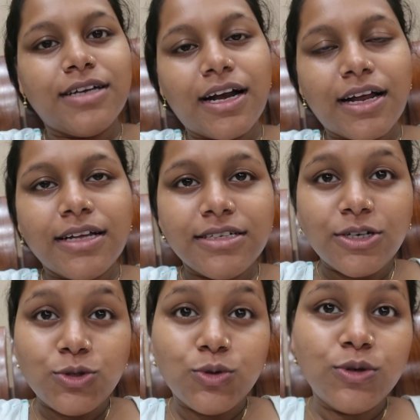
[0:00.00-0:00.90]
যার কাছে
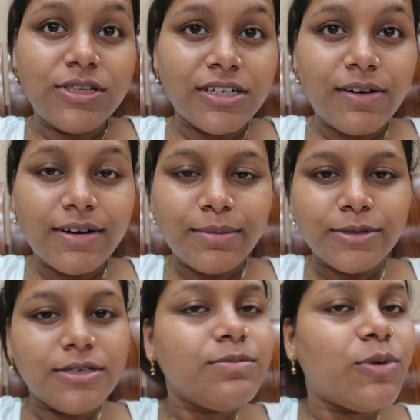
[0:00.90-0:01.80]
একটু ঘুরতে যাওয়াটা
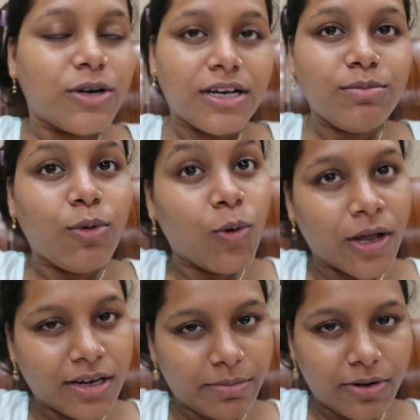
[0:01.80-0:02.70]
বেশি ইম্পর্টেন্ট
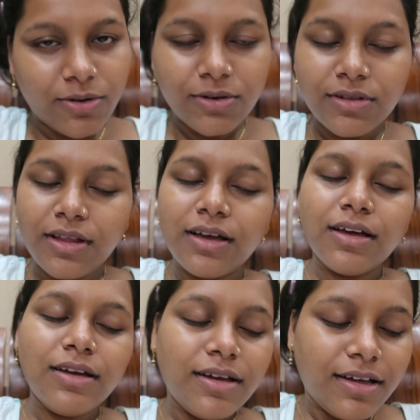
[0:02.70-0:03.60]
বউকে নিয়ে বেরোনোর
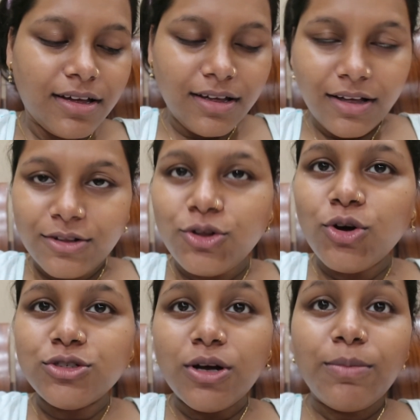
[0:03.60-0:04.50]
থেকে তো
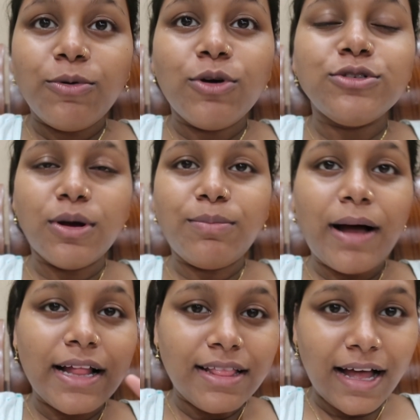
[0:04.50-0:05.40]
ওইসব ওইসব
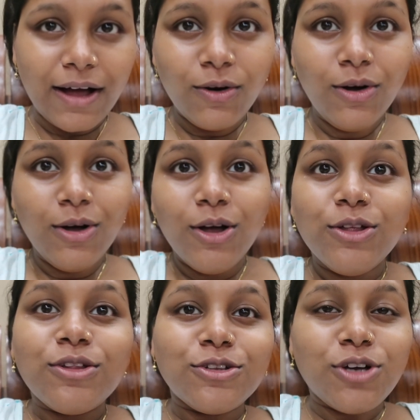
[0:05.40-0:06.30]
বাদ দাও
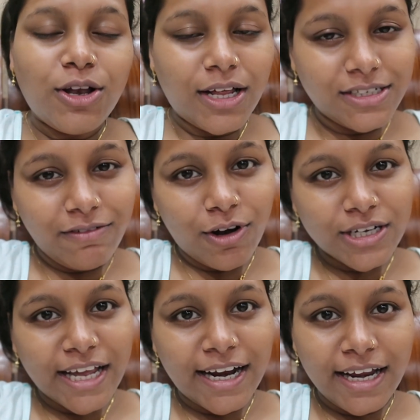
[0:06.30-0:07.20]
তো চলো আজকে
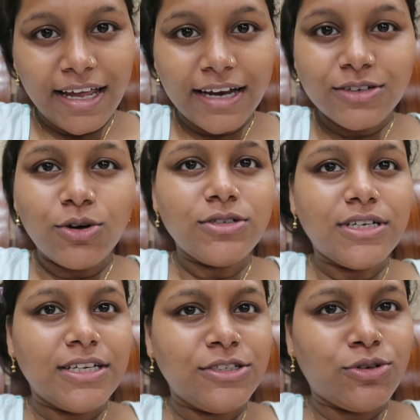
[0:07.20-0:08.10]
ব্লগটা এখানেই এন্ড
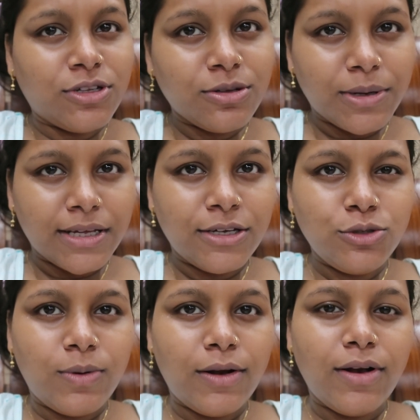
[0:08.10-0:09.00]
করছি যদি তোমাদের
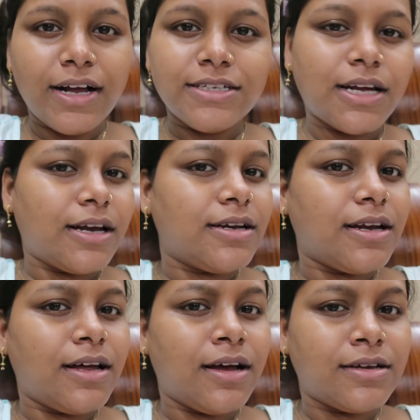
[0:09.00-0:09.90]
কিছু ভালো লাগে
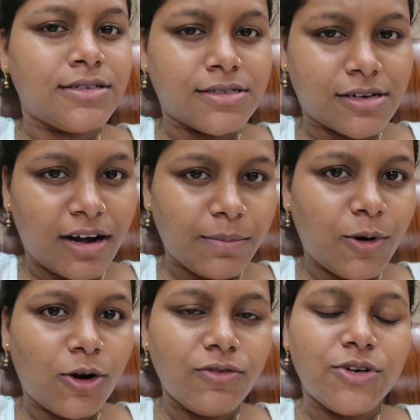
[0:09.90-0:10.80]
চ্যানেলটা সাবস্ক্রাইব
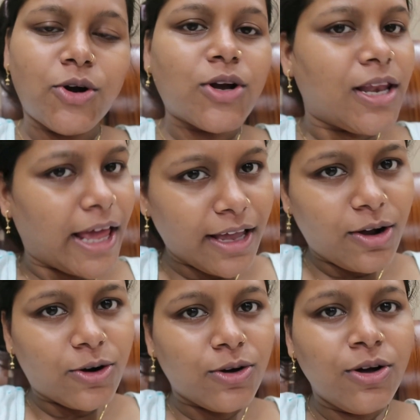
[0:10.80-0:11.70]
করো ভিডিওটা লাইক
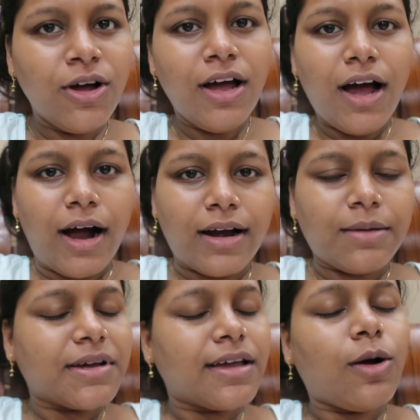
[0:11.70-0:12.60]
করো আর
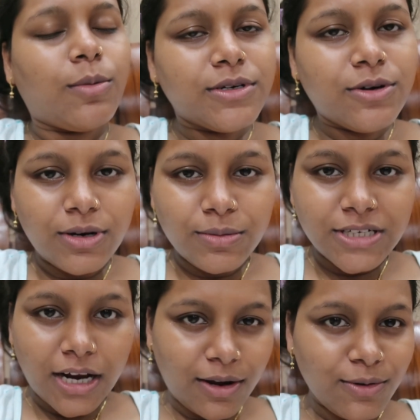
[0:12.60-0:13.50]
আমাকে কমেন্ট করে
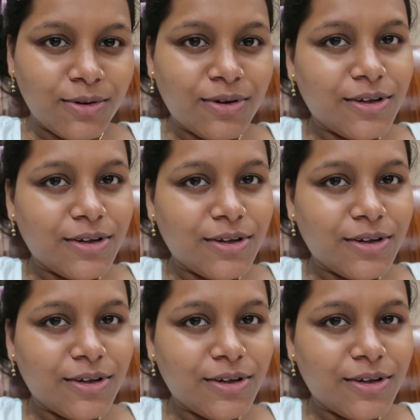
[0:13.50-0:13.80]
জানাও